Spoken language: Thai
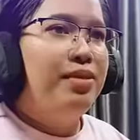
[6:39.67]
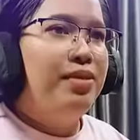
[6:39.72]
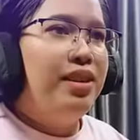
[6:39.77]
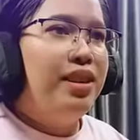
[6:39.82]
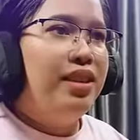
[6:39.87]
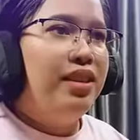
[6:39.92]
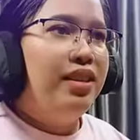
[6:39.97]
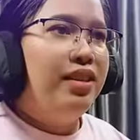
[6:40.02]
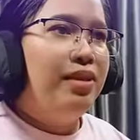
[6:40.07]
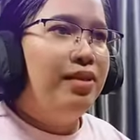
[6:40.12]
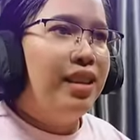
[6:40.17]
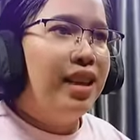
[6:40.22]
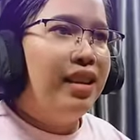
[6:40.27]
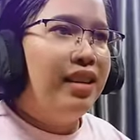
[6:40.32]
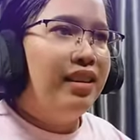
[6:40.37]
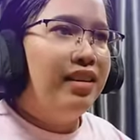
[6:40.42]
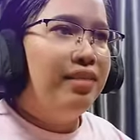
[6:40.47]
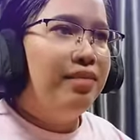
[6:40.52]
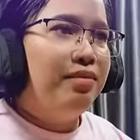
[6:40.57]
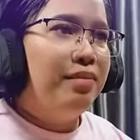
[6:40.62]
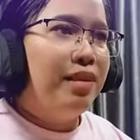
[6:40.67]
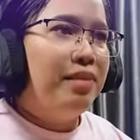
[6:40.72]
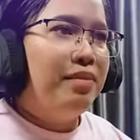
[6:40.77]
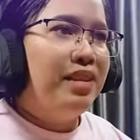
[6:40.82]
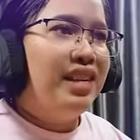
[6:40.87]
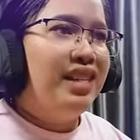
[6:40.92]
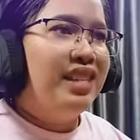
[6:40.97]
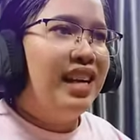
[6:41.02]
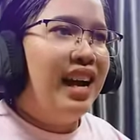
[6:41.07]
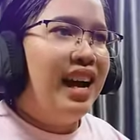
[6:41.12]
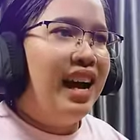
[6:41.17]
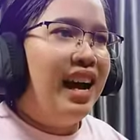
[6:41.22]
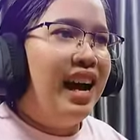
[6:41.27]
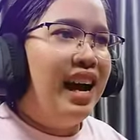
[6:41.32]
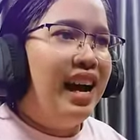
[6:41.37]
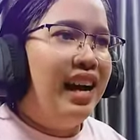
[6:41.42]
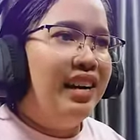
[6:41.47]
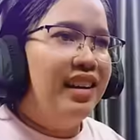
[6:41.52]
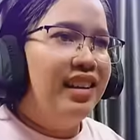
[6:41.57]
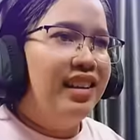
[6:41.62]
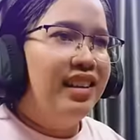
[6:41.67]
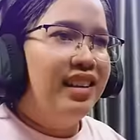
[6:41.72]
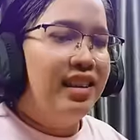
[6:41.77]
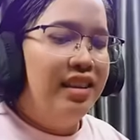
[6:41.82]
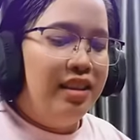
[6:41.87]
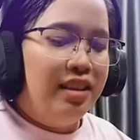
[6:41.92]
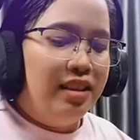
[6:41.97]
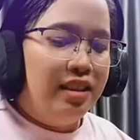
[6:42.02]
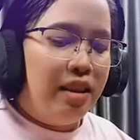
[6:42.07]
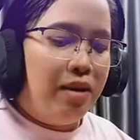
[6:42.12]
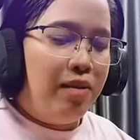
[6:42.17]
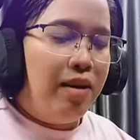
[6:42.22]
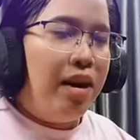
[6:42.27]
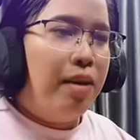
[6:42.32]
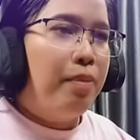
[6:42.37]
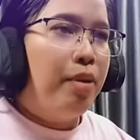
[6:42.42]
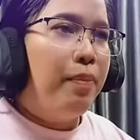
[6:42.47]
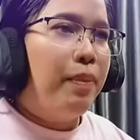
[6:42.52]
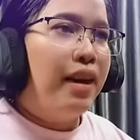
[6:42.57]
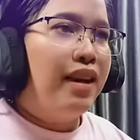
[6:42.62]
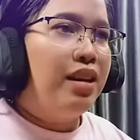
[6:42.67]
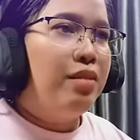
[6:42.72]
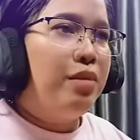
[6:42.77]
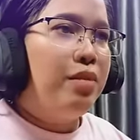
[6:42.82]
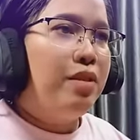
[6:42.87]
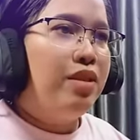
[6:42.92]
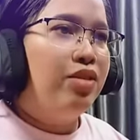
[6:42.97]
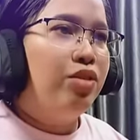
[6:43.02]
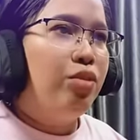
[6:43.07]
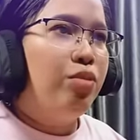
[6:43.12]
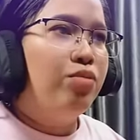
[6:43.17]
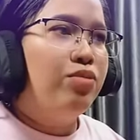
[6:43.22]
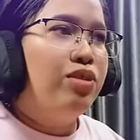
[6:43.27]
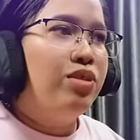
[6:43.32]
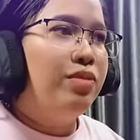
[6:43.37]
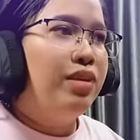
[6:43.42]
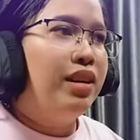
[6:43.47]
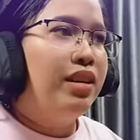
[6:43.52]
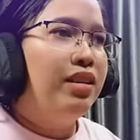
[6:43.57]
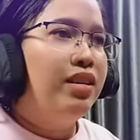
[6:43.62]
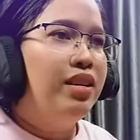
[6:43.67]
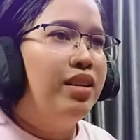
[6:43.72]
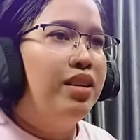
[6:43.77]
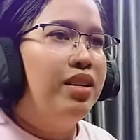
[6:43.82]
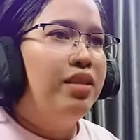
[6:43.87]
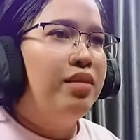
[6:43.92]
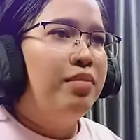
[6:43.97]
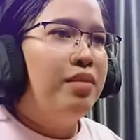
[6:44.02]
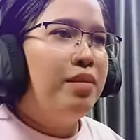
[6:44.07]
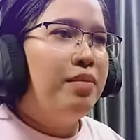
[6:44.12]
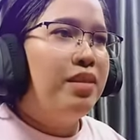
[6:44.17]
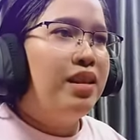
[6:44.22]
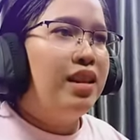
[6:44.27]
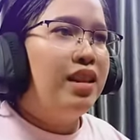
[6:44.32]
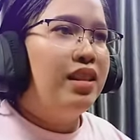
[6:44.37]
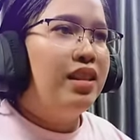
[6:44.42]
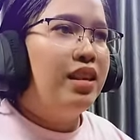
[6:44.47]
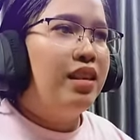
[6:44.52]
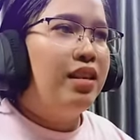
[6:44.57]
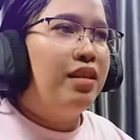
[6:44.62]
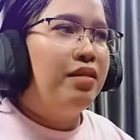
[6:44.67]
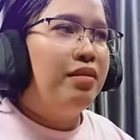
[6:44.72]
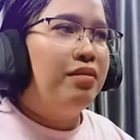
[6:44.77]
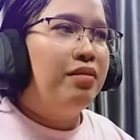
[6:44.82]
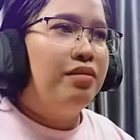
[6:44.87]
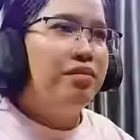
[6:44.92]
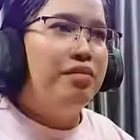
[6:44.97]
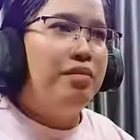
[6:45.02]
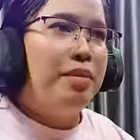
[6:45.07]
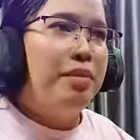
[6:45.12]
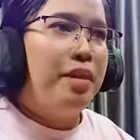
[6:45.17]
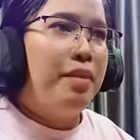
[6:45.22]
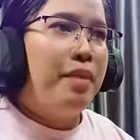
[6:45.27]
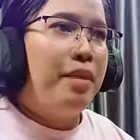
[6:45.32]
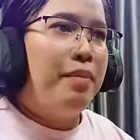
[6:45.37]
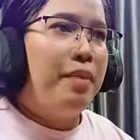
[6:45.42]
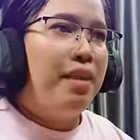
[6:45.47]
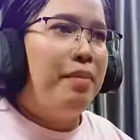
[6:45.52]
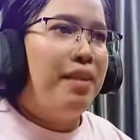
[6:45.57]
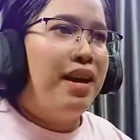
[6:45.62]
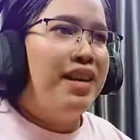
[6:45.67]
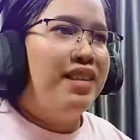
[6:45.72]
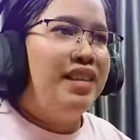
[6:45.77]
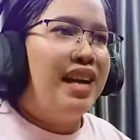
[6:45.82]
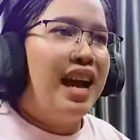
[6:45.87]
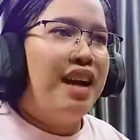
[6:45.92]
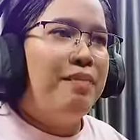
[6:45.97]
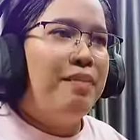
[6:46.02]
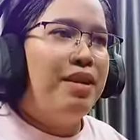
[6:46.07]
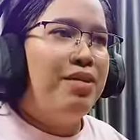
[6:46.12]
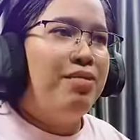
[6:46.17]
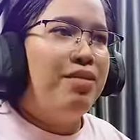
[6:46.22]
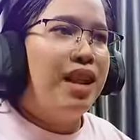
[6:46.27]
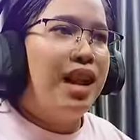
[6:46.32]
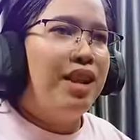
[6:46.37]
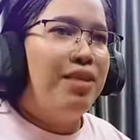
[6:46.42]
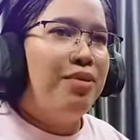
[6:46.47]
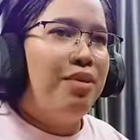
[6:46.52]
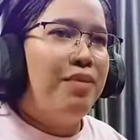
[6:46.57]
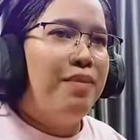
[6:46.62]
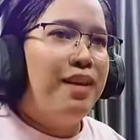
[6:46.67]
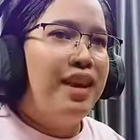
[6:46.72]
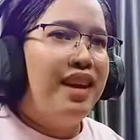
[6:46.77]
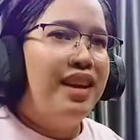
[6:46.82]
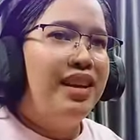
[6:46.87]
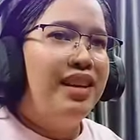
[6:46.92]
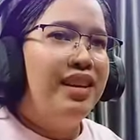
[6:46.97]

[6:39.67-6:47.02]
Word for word: อุ้ยตรงนั้นมันมีช้างแต่ว่ามอดแพกนี้ไม่มีซูมใช่ไหมไม่มีแต่ใหม่ช้างมันดูน่ากลัวไป